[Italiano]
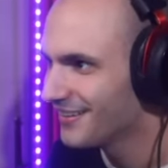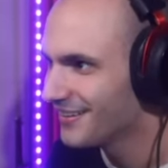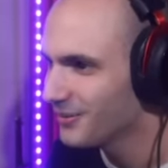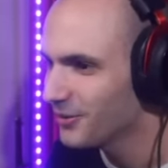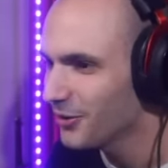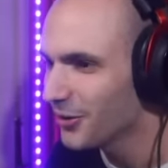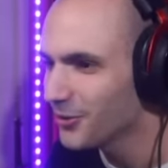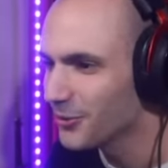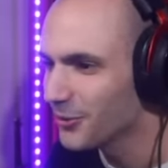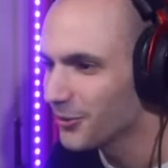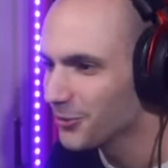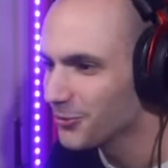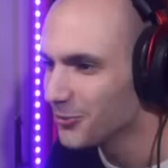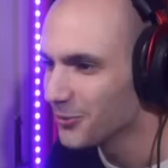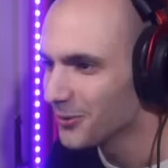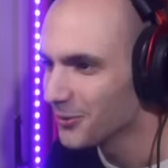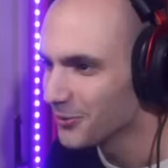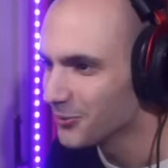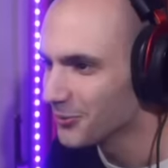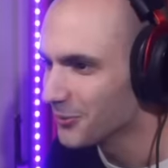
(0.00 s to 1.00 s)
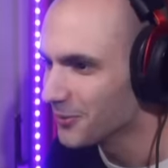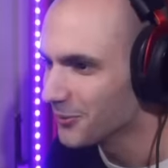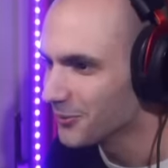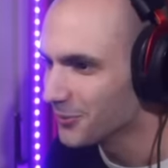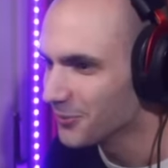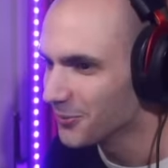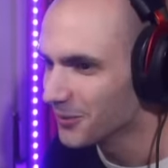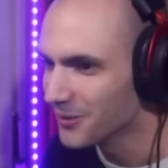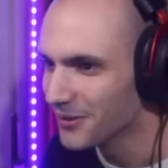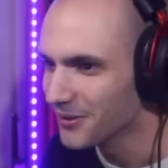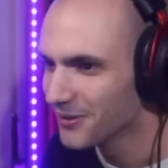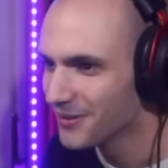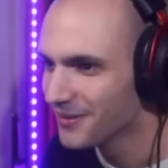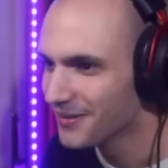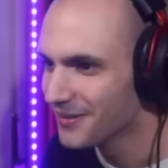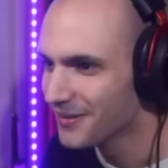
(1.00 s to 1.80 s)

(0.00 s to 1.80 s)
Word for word: No, io ne ho 2, no, 2, ho 2 io.